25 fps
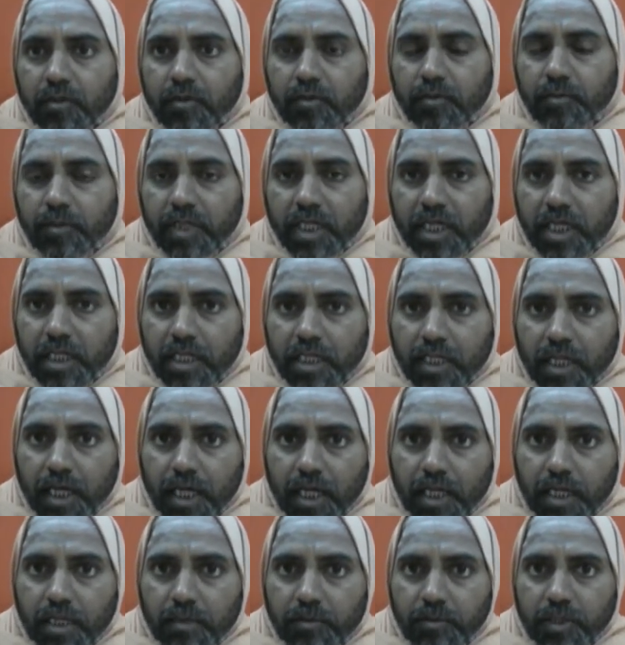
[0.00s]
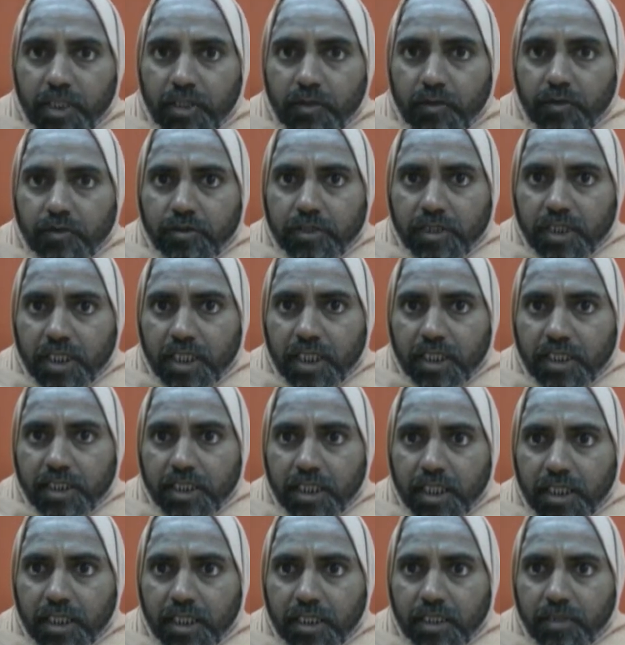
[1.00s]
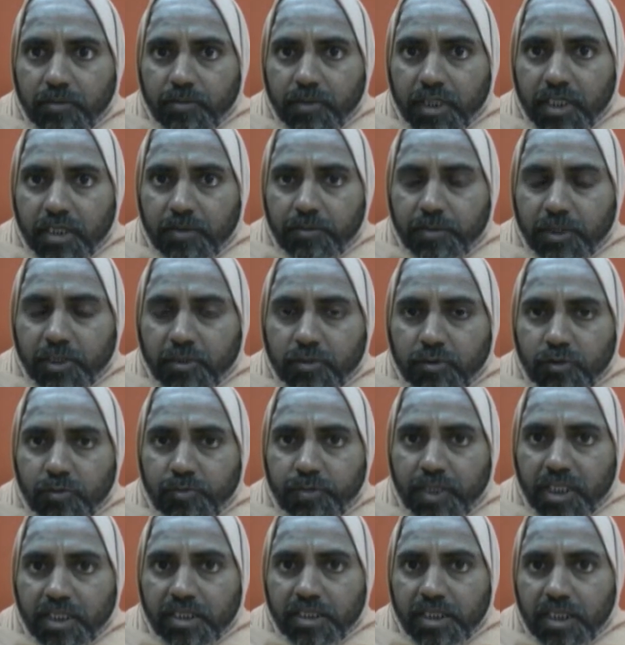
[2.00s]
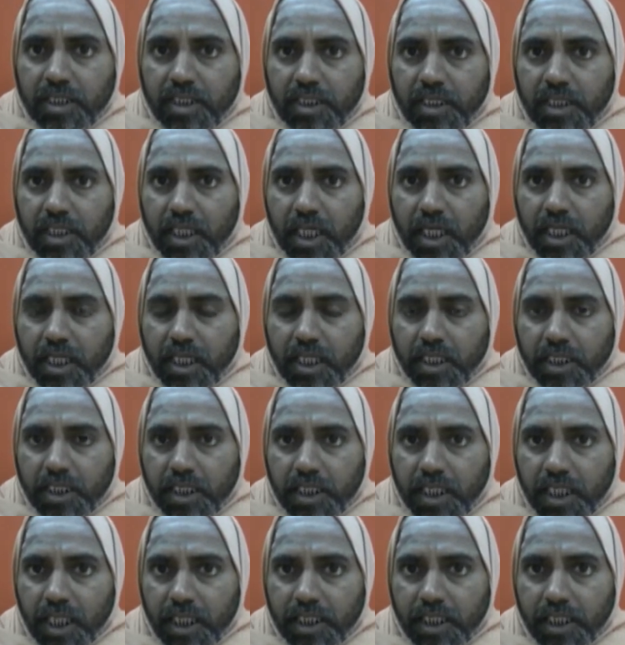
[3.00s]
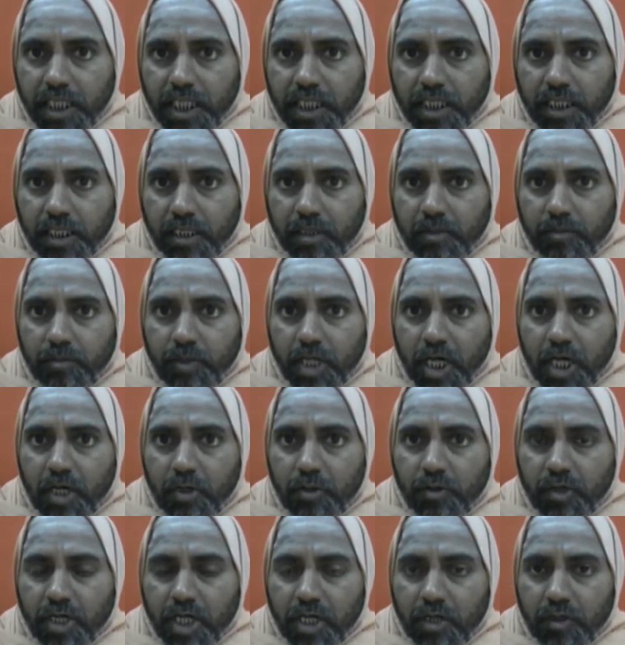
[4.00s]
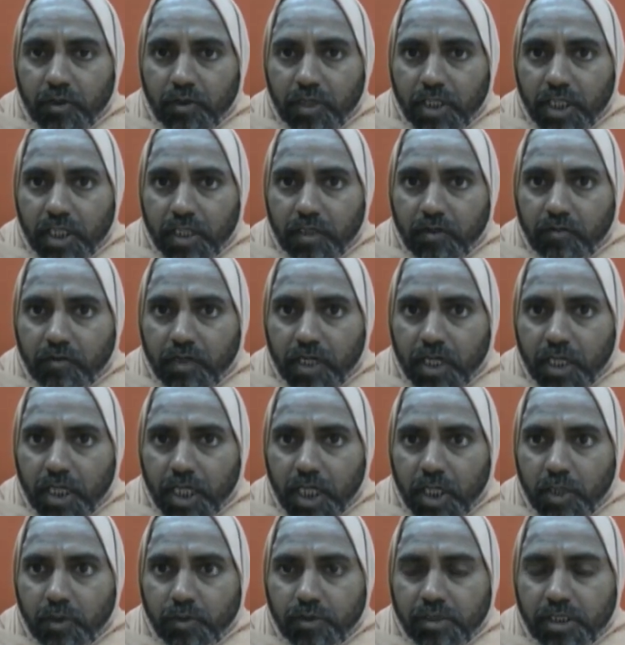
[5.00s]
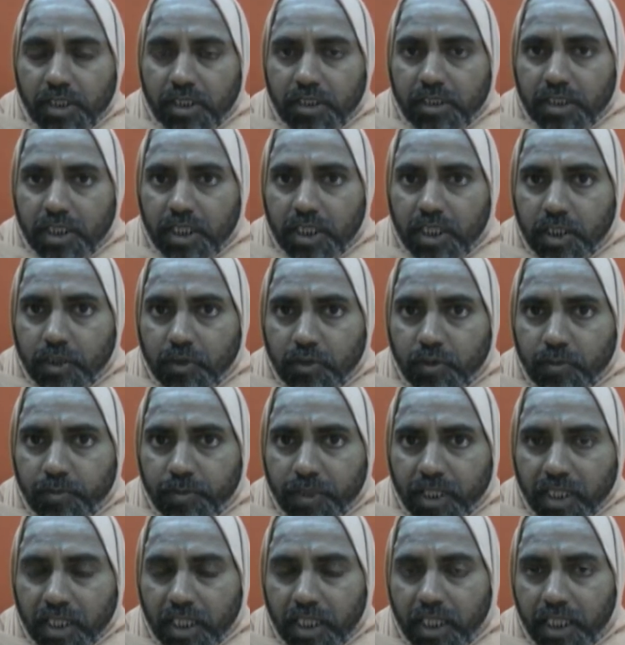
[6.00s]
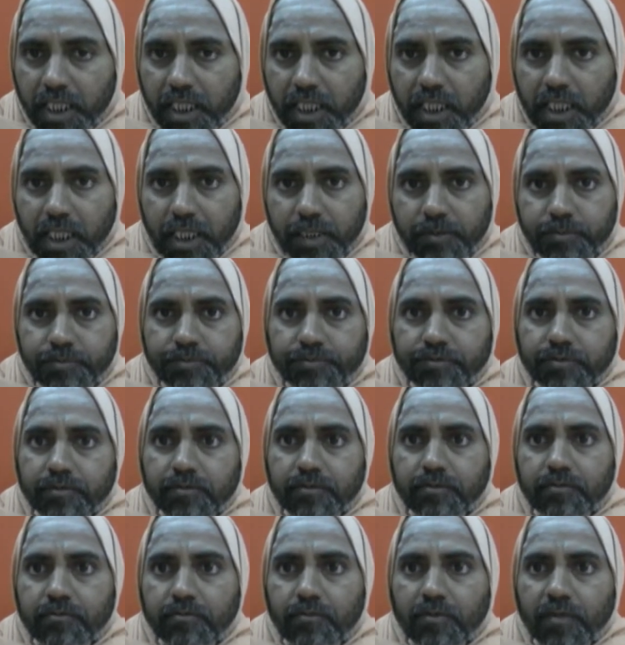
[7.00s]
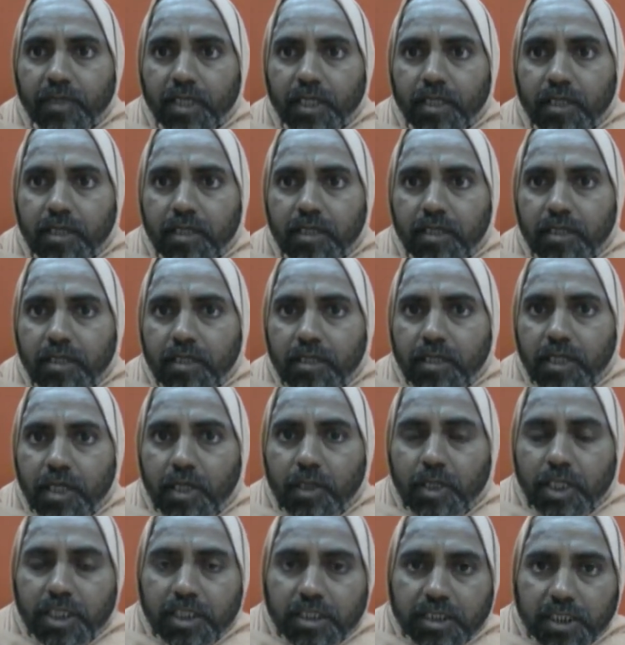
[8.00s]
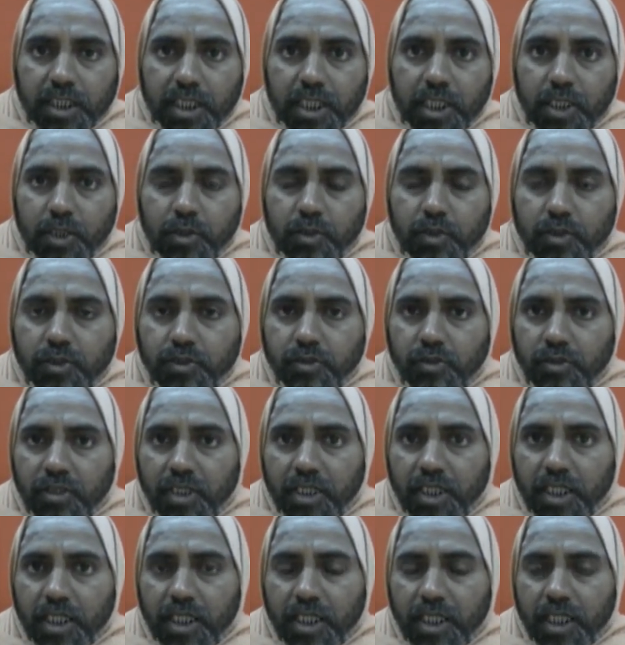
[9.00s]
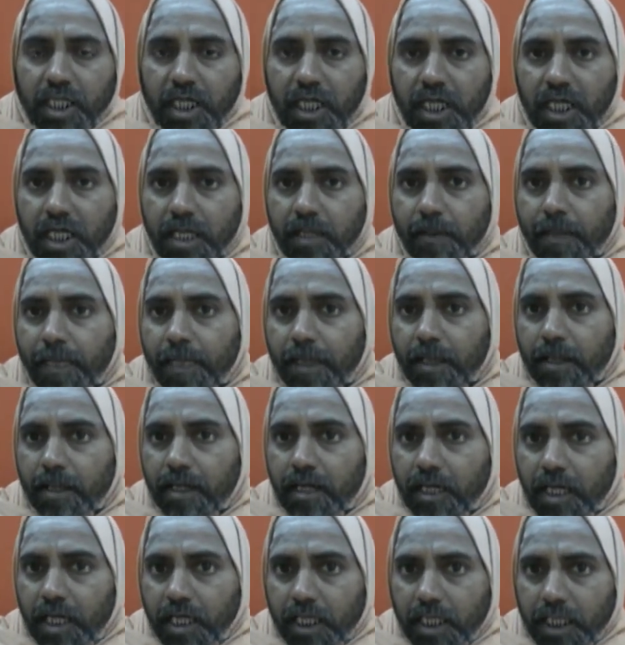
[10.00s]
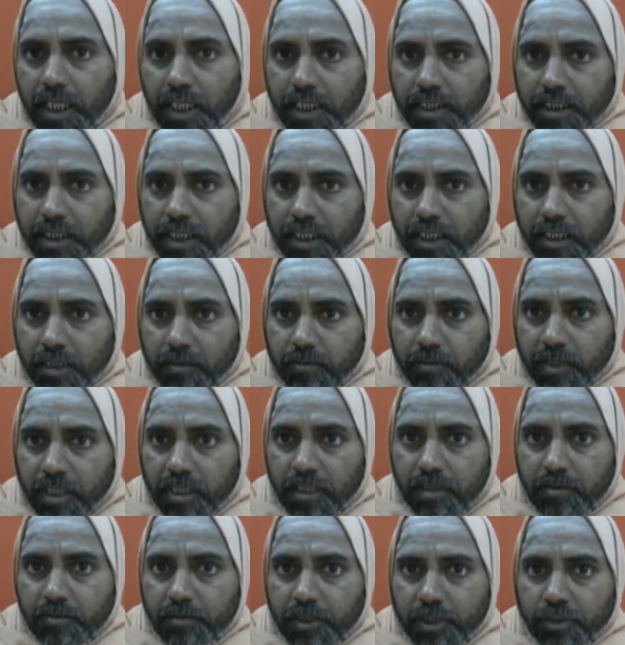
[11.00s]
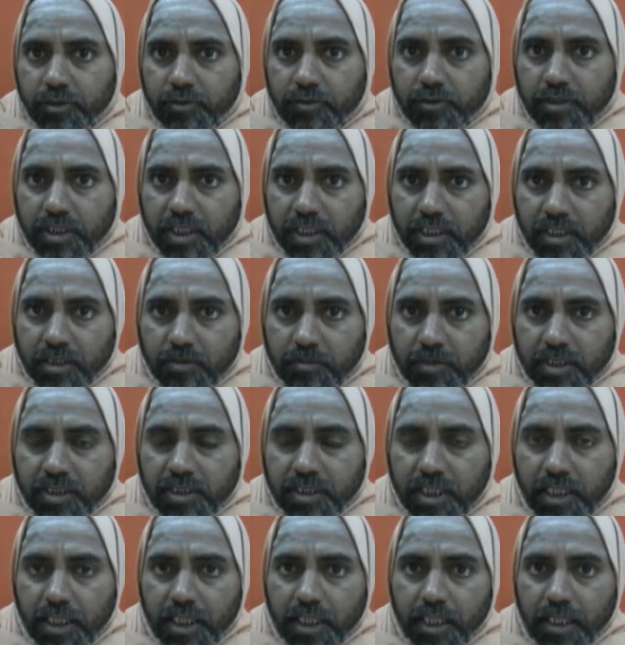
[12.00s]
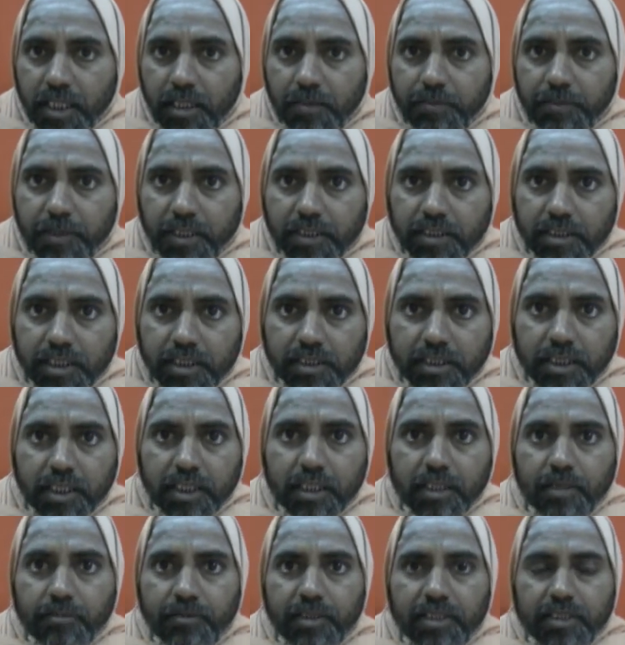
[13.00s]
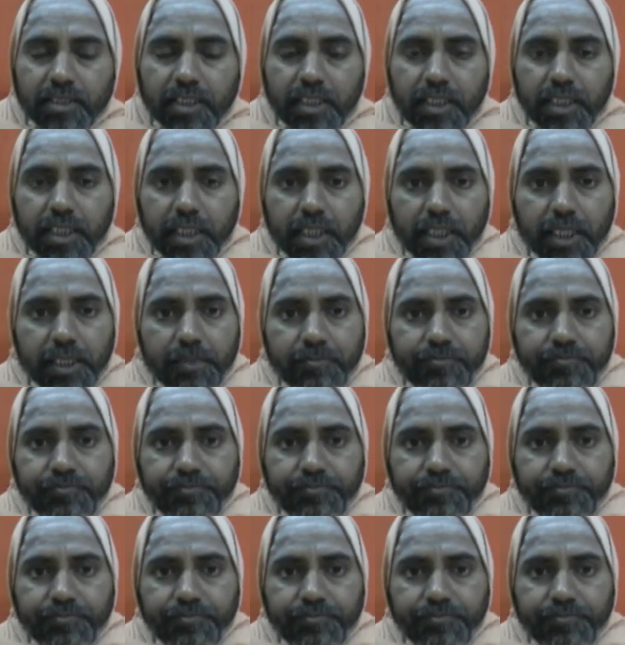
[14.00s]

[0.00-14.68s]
तो मरण काल में उसके शरीर में पशु पक्षी की आकृति आ जाएगी भावनाओं के द्वारा उसी शरीर को पकड़ लेगा और इस शरीर को छोड़ करके अगले शरीर में पशु शरीर में चले गया पक्षी शरीर में चले गया